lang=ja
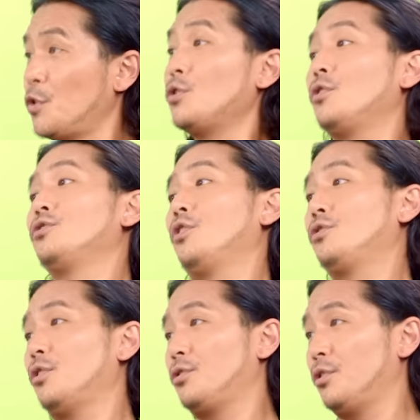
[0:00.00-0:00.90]
戦争
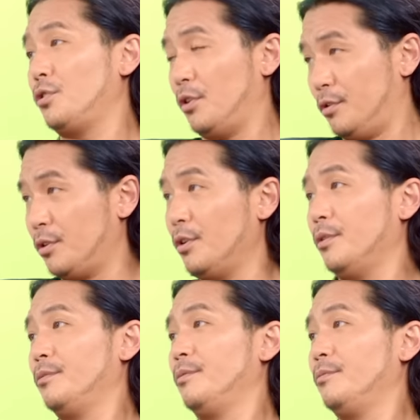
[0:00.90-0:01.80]
だったり
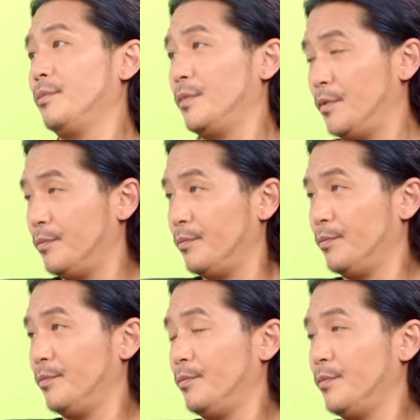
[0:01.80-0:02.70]
の映像
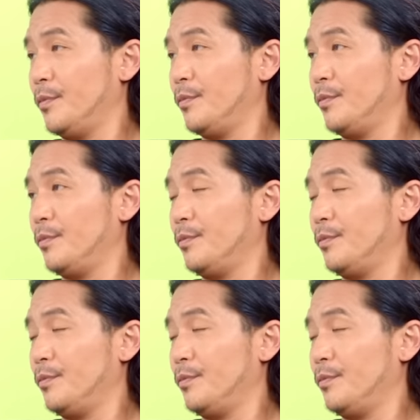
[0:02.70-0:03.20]
のビデオ